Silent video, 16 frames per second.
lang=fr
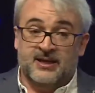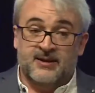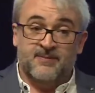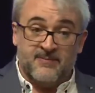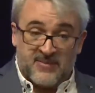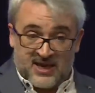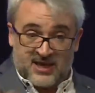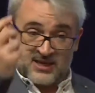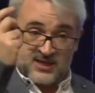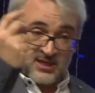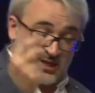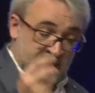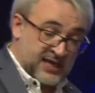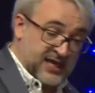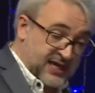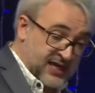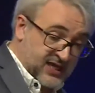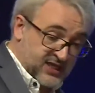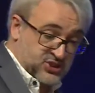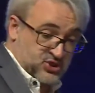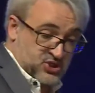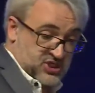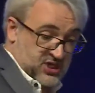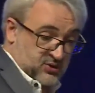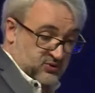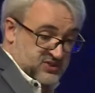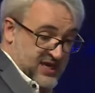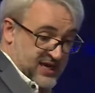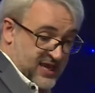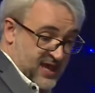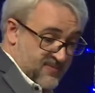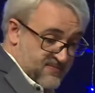Mais l'église de
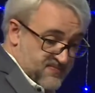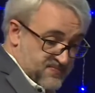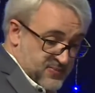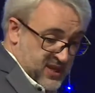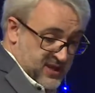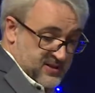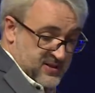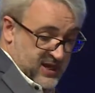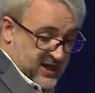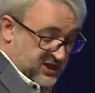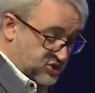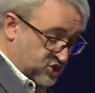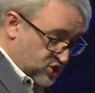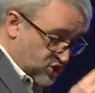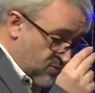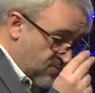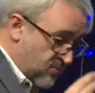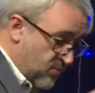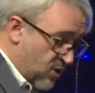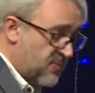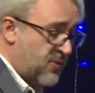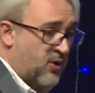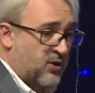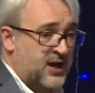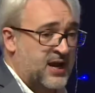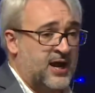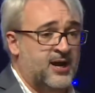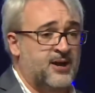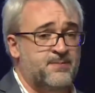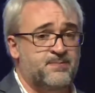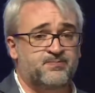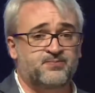Jérusalem, à ce
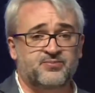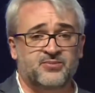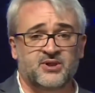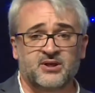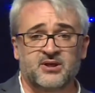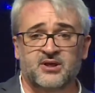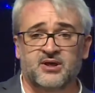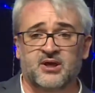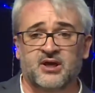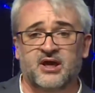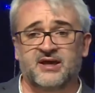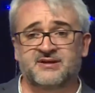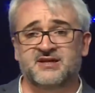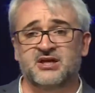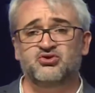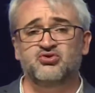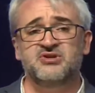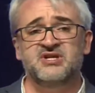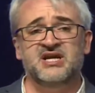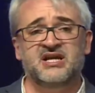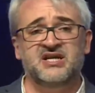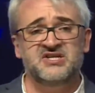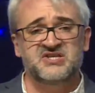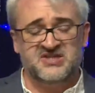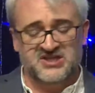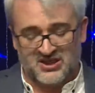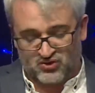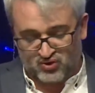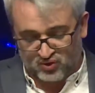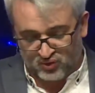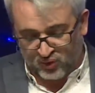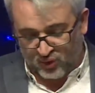moment-là, était une église qui
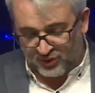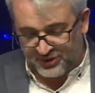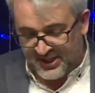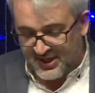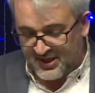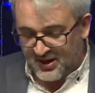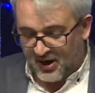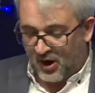tournait